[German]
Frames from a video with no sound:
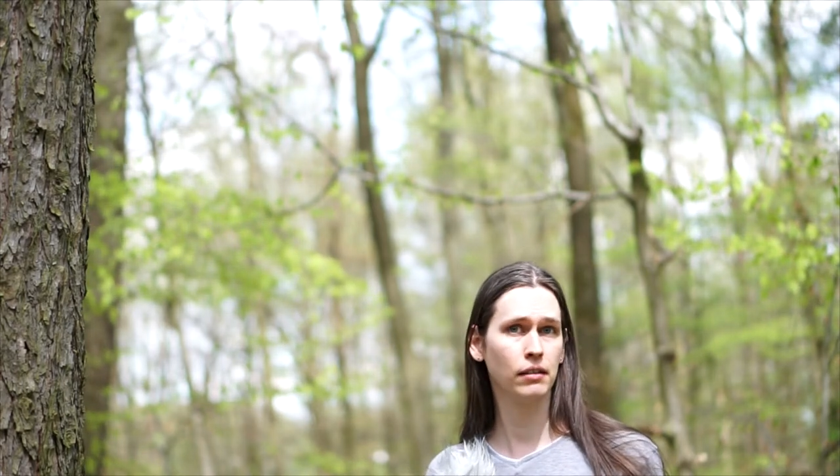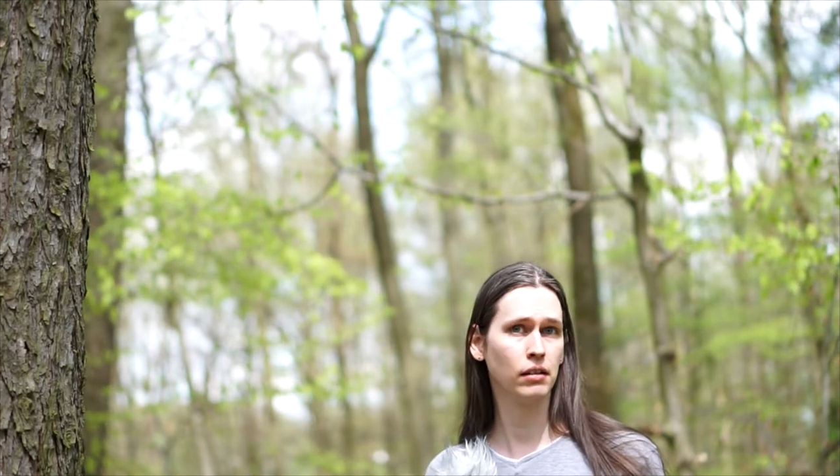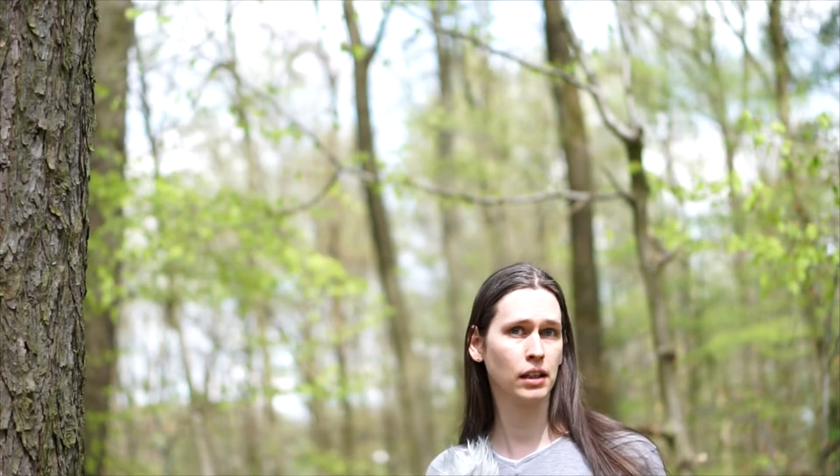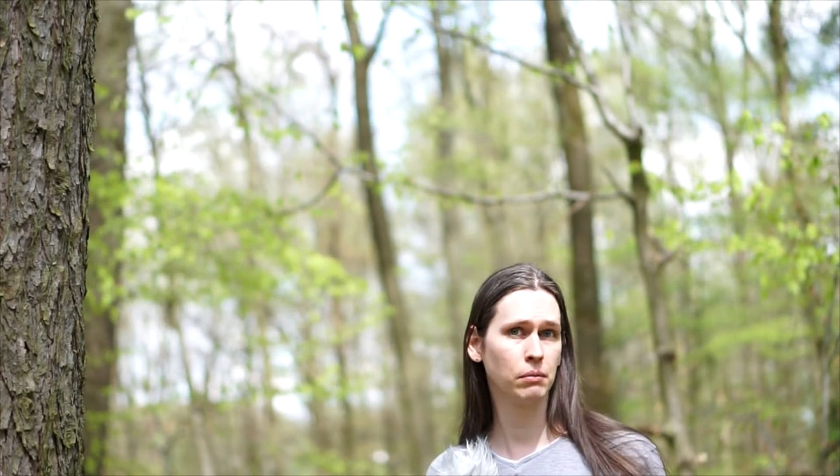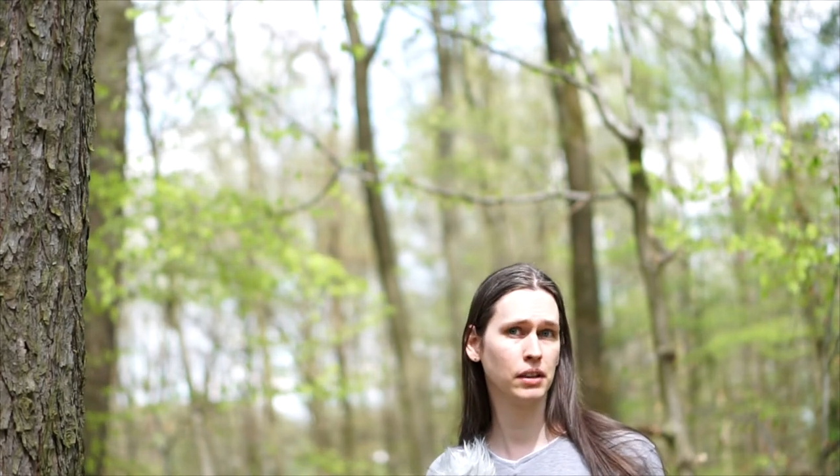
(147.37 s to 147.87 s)

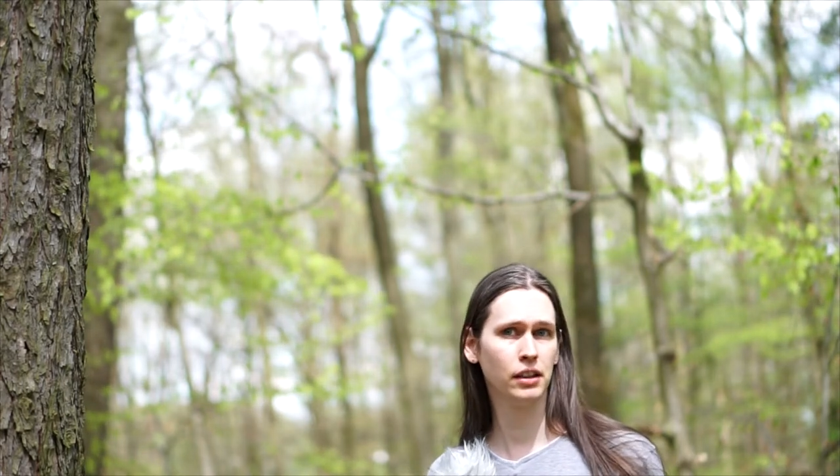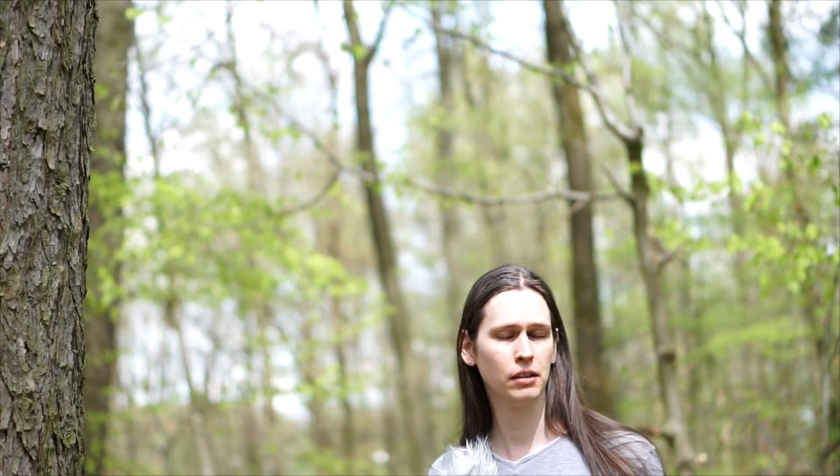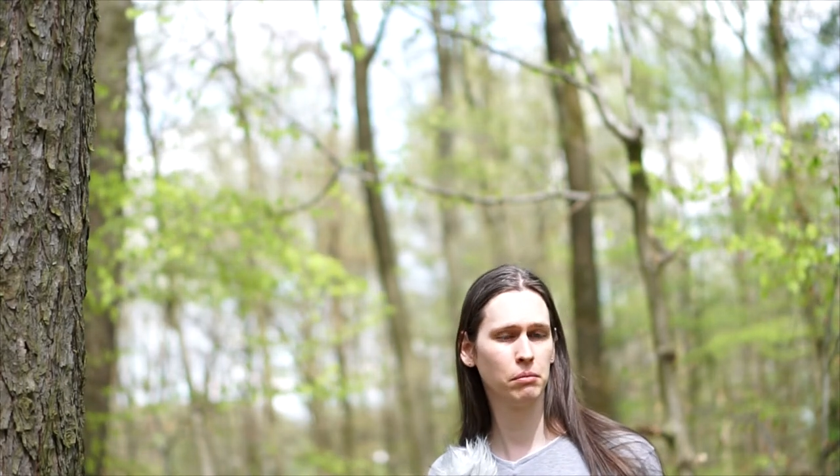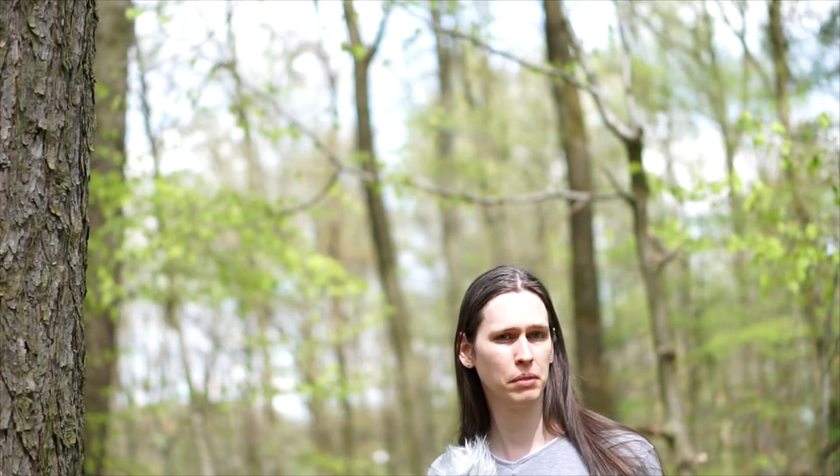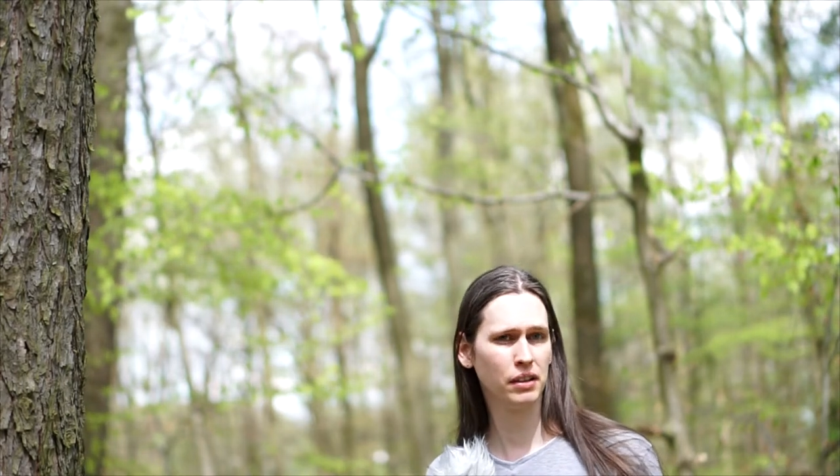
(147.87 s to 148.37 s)
solange man nicht
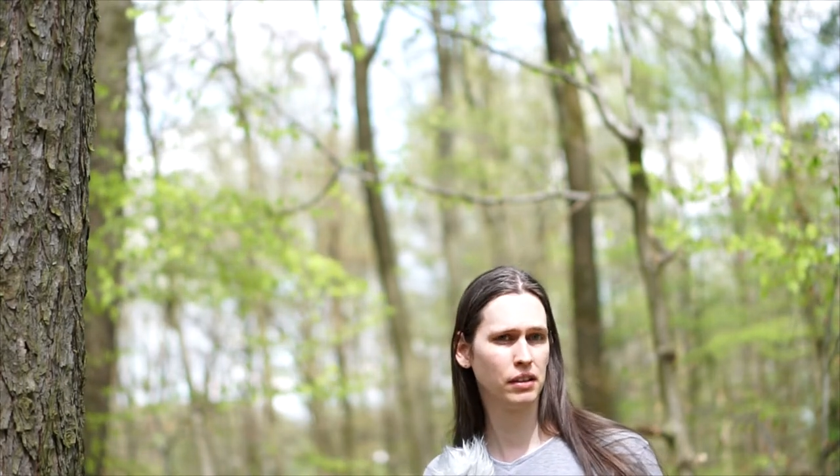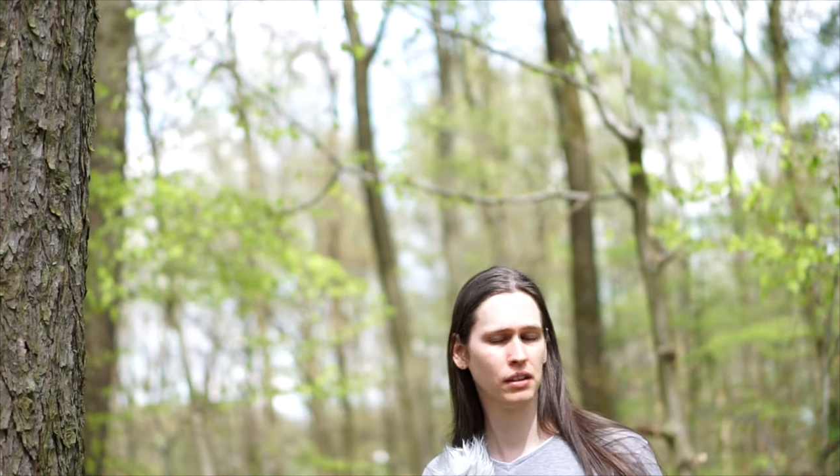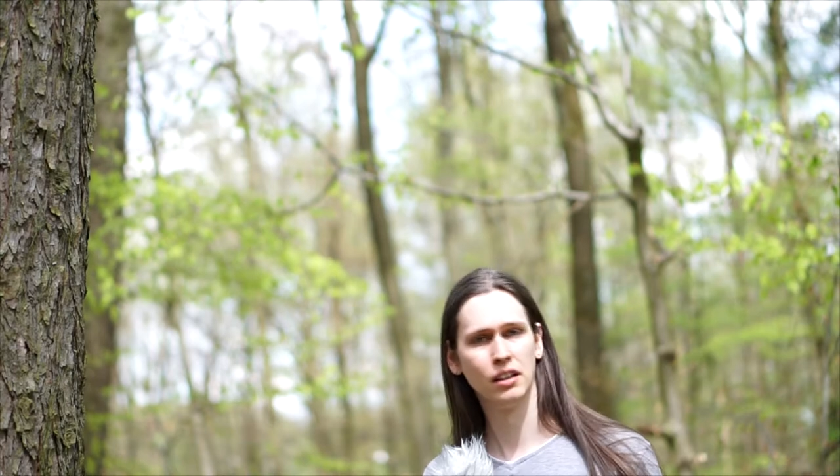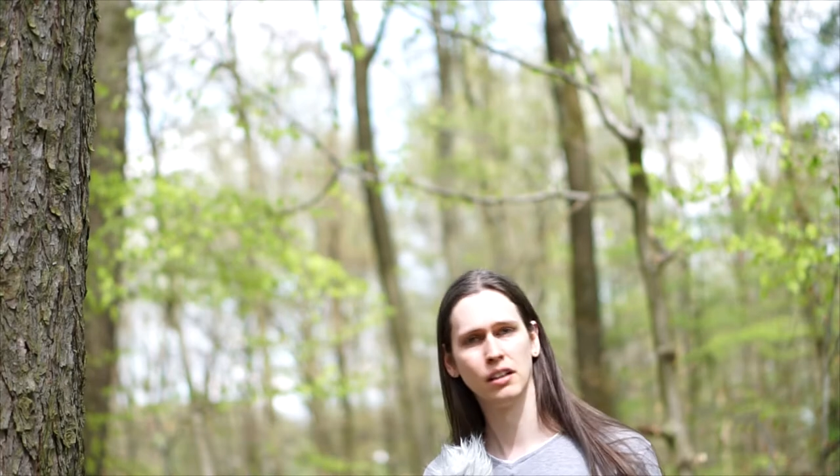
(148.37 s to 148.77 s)
bis,